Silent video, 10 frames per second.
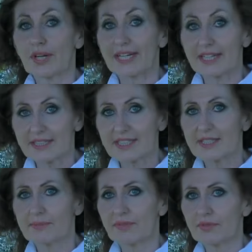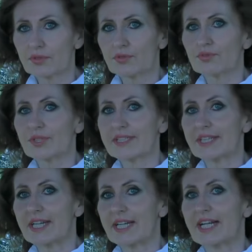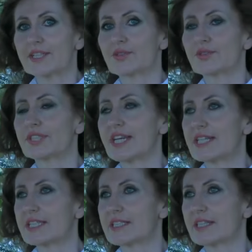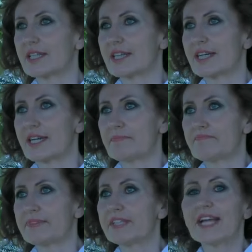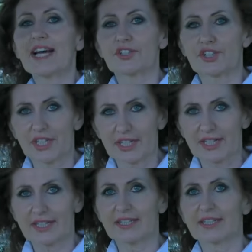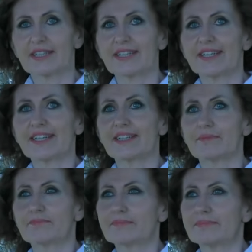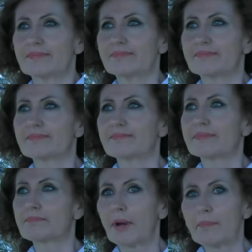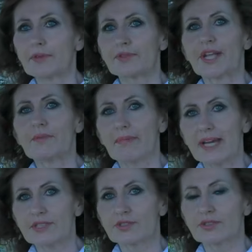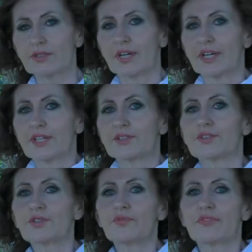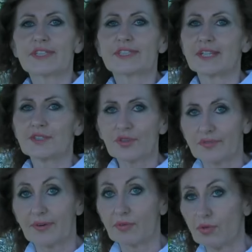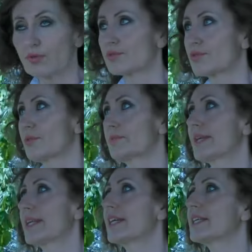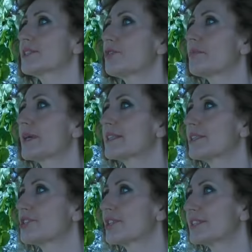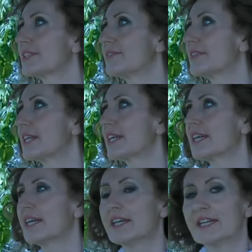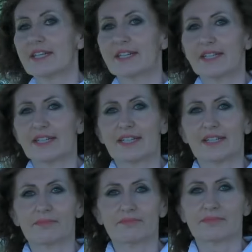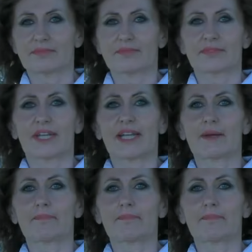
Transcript: la grandissima fortuna tra l'altro di essere, di nascere eh, proprio nel mezzo di un ventennio favoloso per le scoperte scientifiche. Eh, era